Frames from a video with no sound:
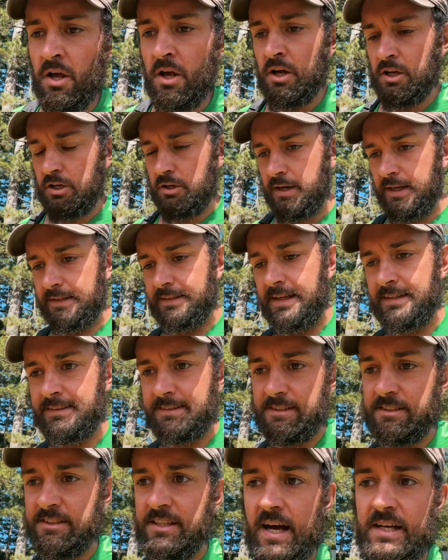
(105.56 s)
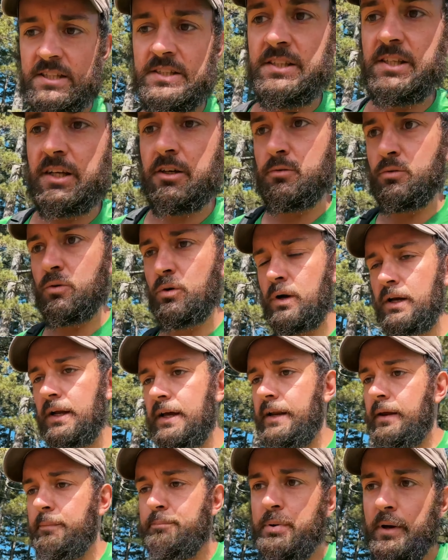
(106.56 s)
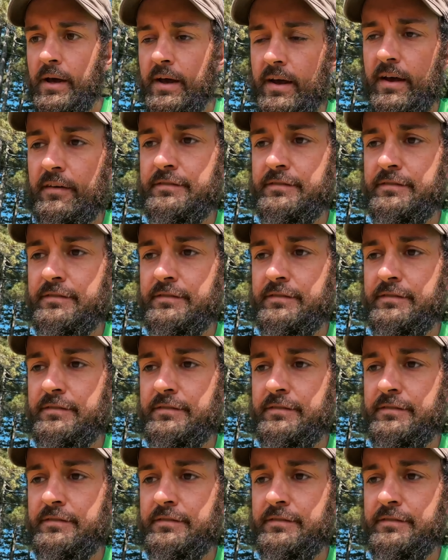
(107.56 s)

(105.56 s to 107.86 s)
non ha tanti sassi comunque il grip è